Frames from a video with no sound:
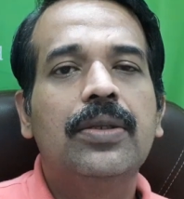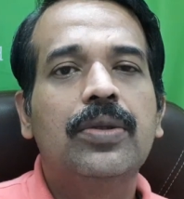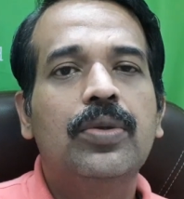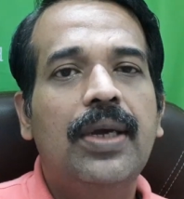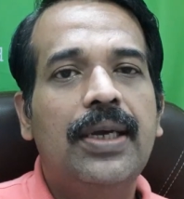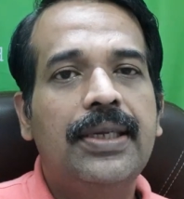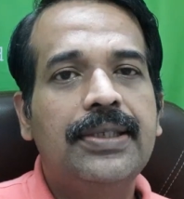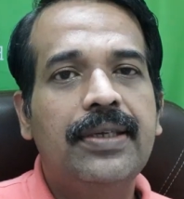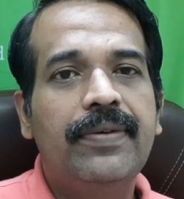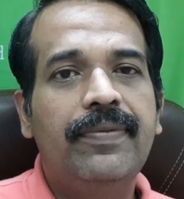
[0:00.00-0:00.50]

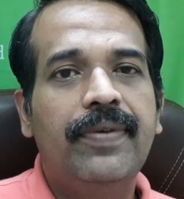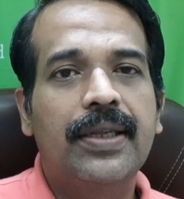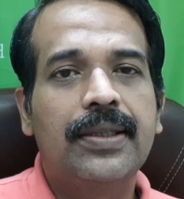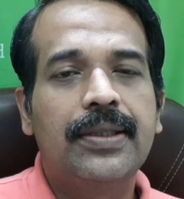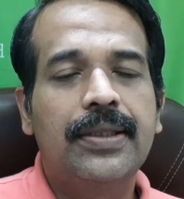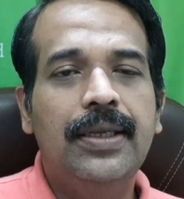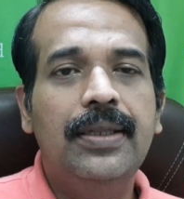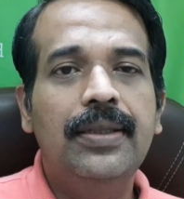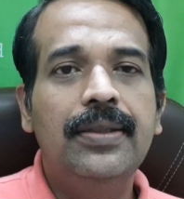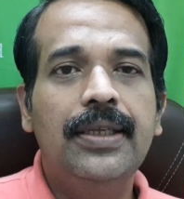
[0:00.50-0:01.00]
तो ऐसे
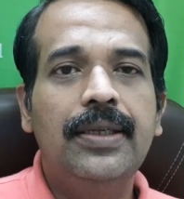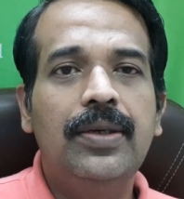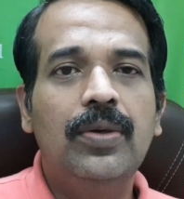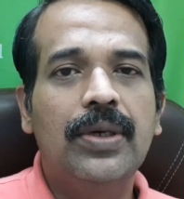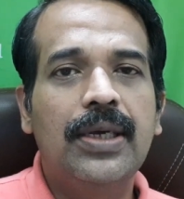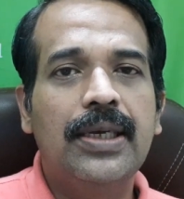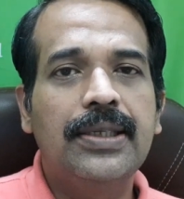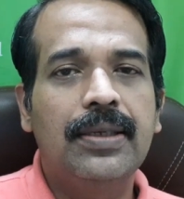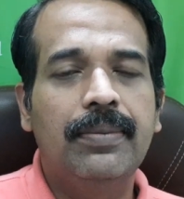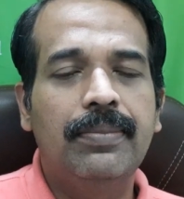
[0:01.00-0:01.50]
व्यक्ति इन
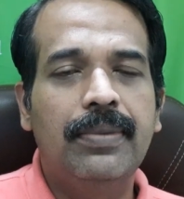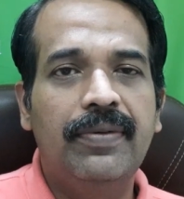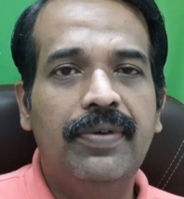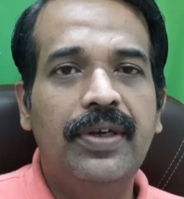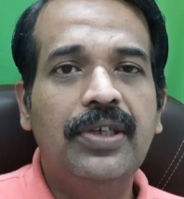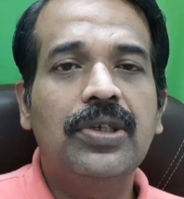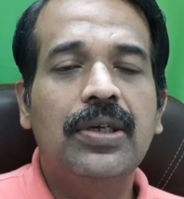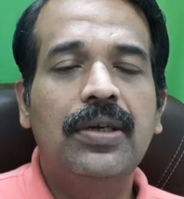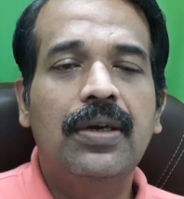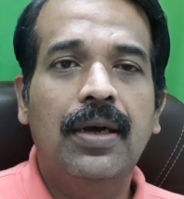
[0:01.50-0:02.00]
तीनों का
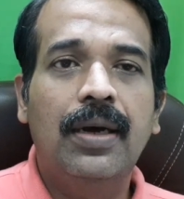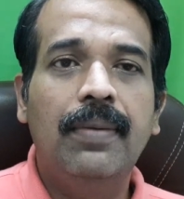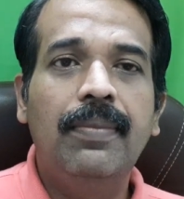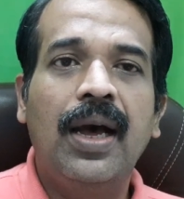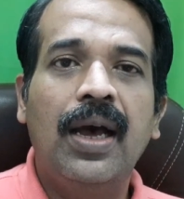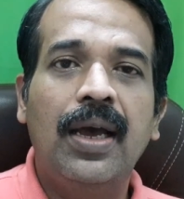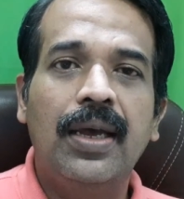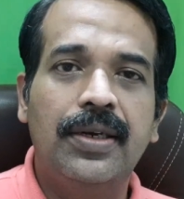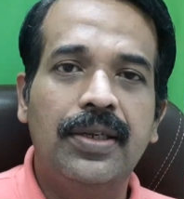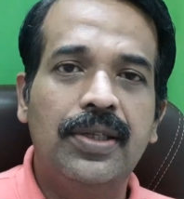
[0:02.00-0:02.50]
समावेश हम
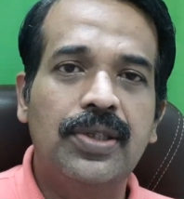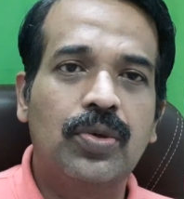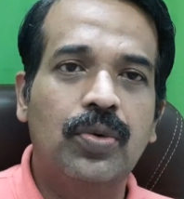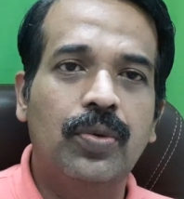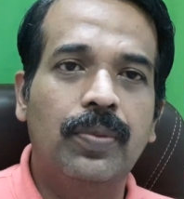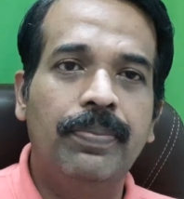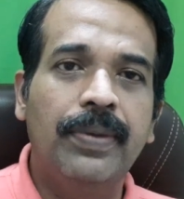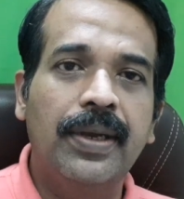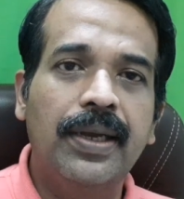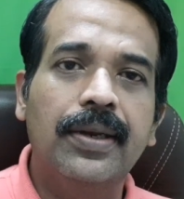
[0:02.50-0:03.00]
हाई रिस्क
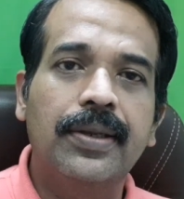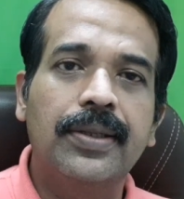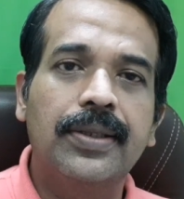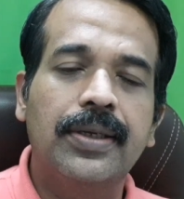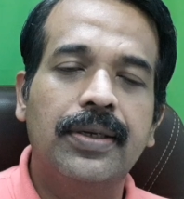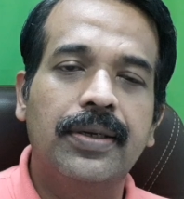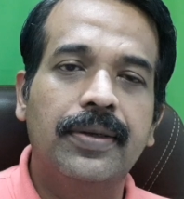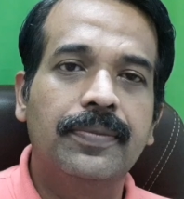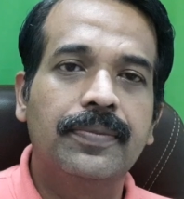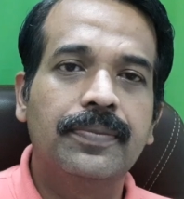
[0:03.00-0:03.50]
ग्रुप में
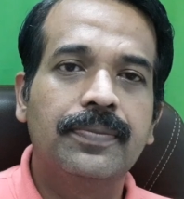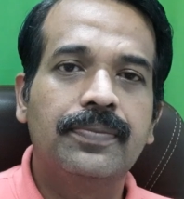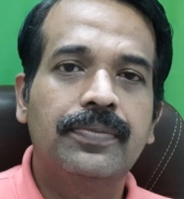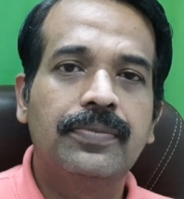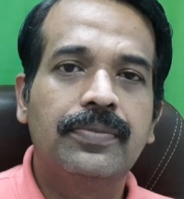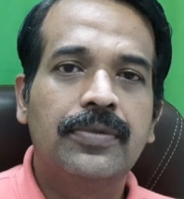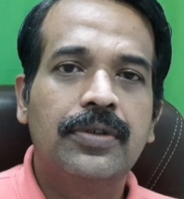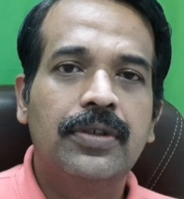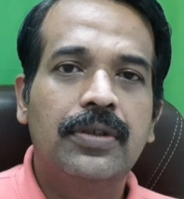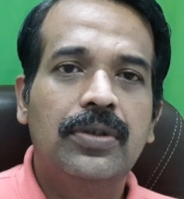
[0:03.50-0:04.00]
करते
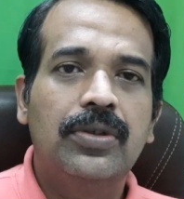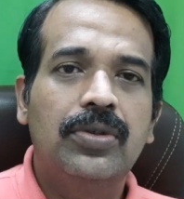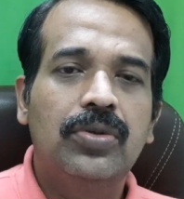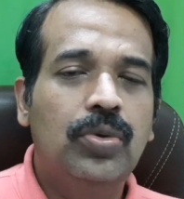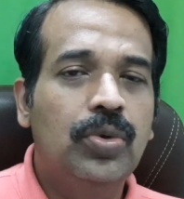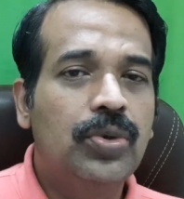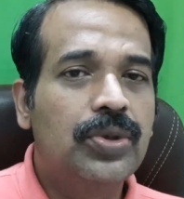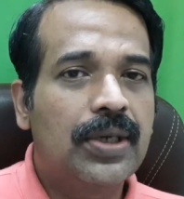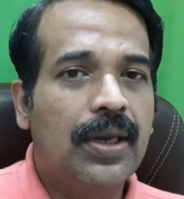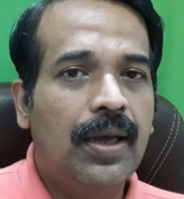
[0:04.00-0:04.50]
हैं
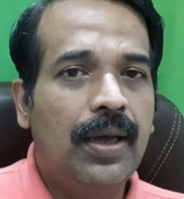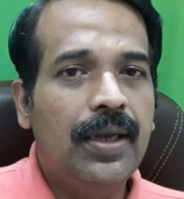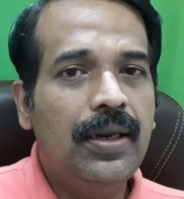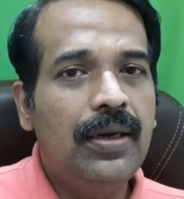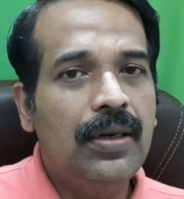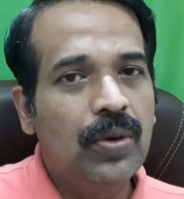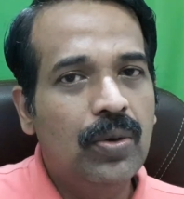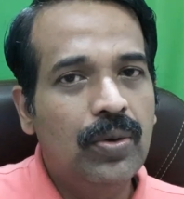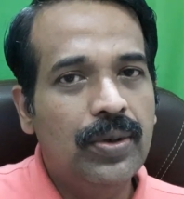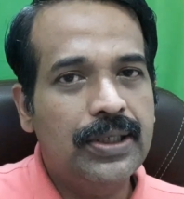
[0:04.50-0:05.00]
दूसरा
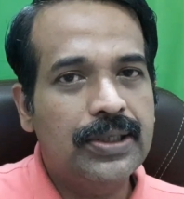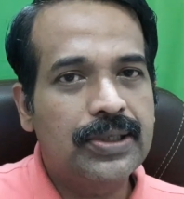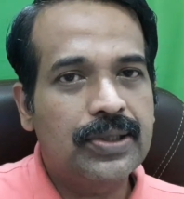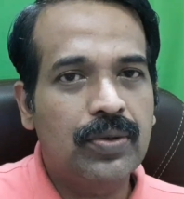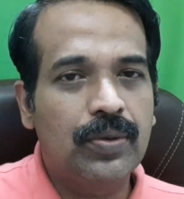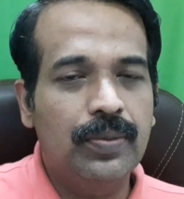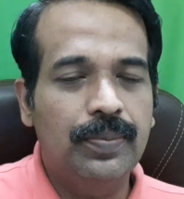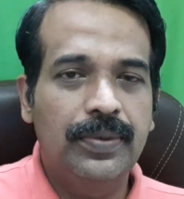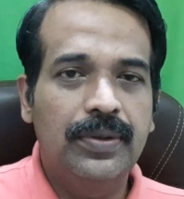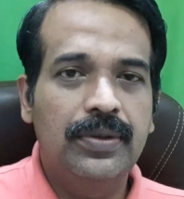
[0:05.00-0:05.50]
है लो रिस्क
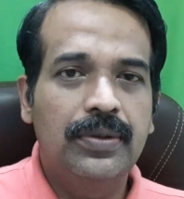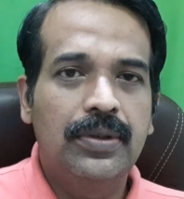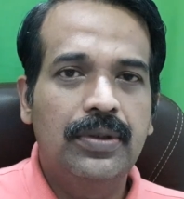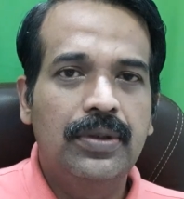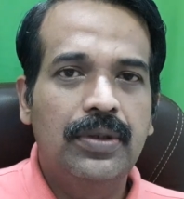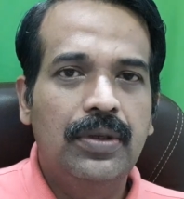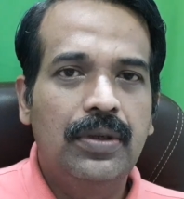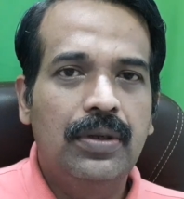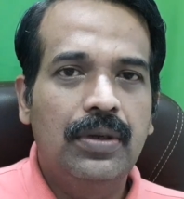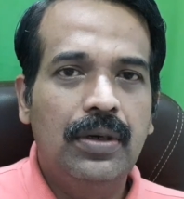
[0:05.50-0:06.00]

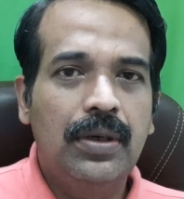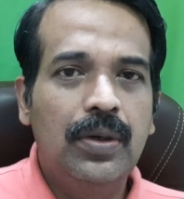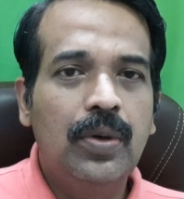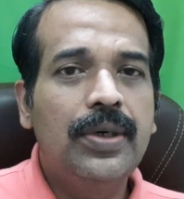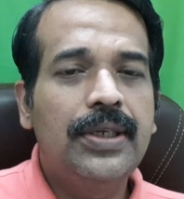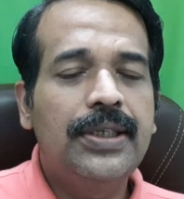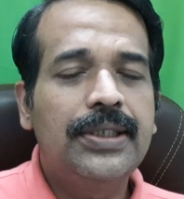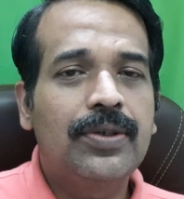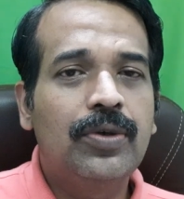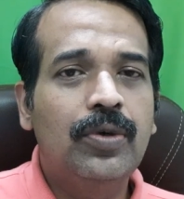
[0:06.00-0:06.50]
ग्रुप लो
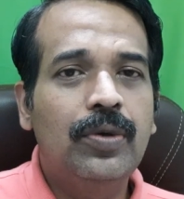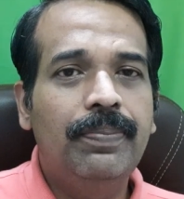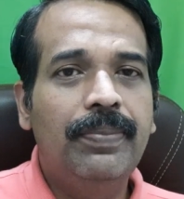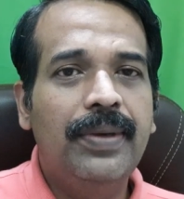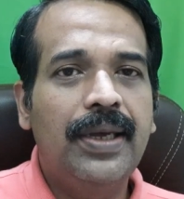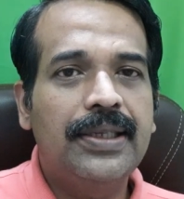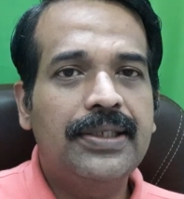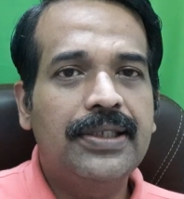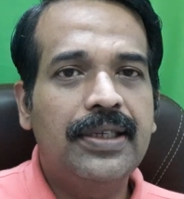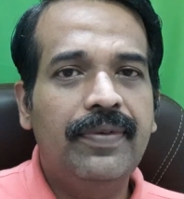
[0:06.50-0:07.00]
रिस्क ग्रुप
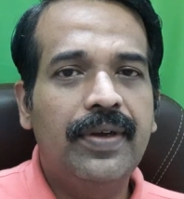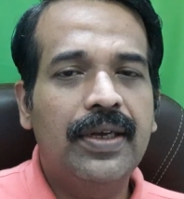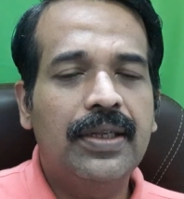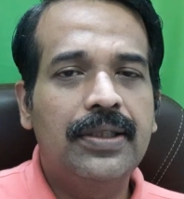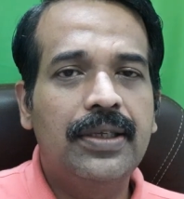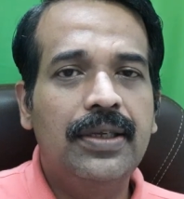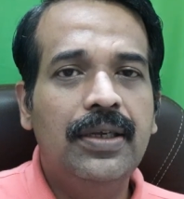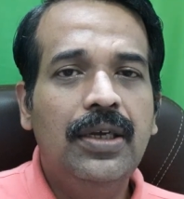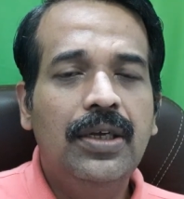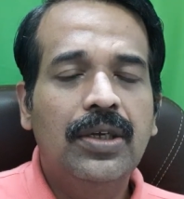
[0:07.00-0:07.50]
में ऐसे
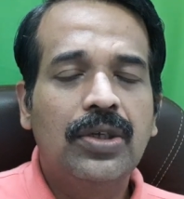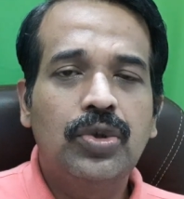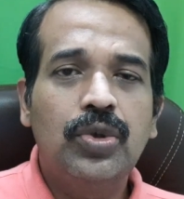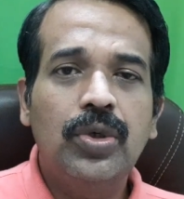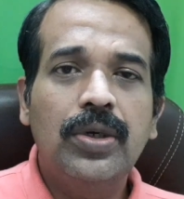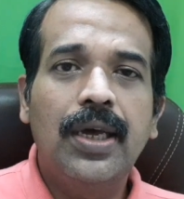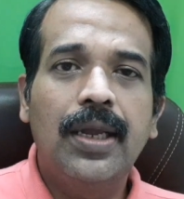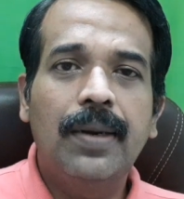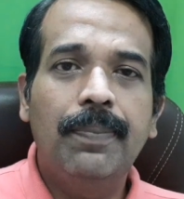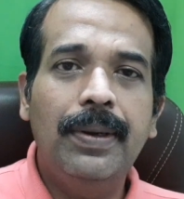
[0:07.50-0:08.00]
व्यक्ति
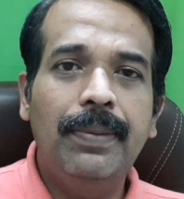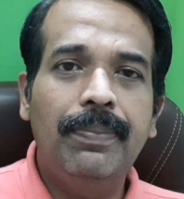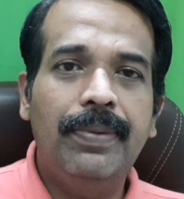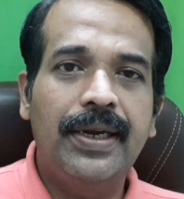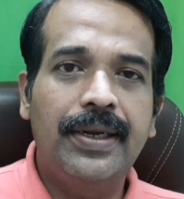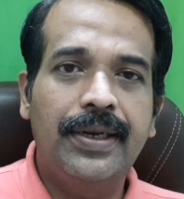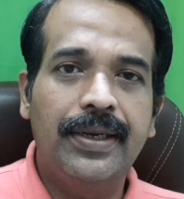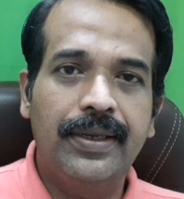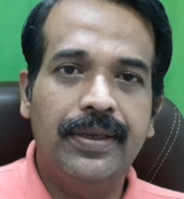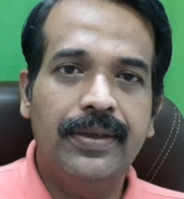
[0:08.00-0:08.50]
जो घर पर
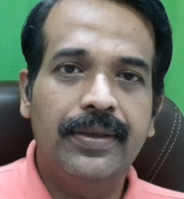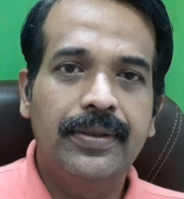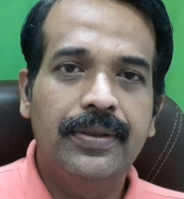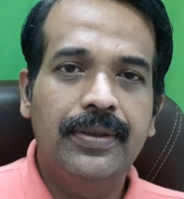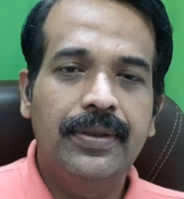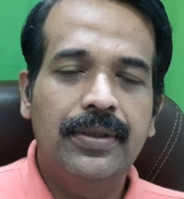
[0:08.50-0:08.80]
बैठे हैं